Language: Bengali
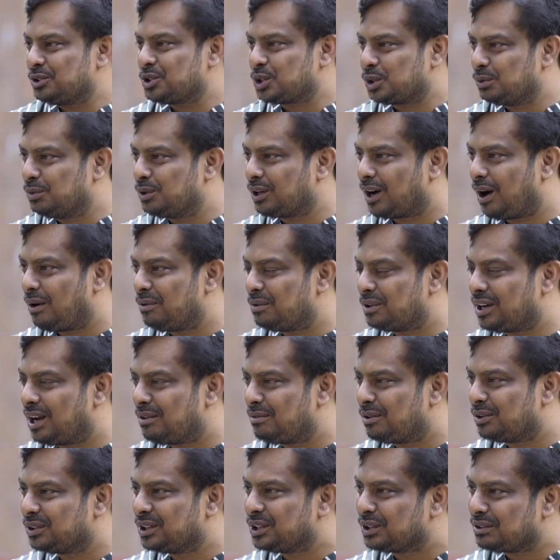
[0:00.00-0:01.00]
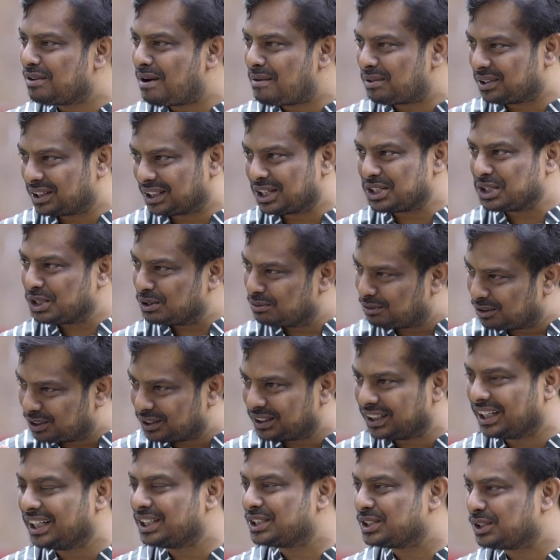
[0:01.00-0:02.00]
শুভকামনা মোদি তুমি আমাদেরকে সময়
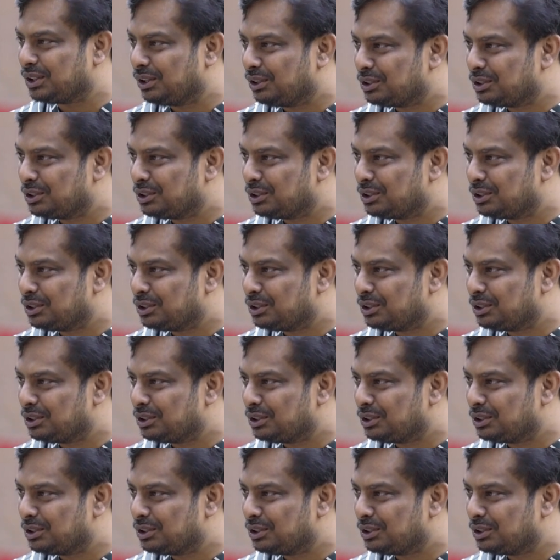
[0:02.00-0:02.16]
দিয়েছ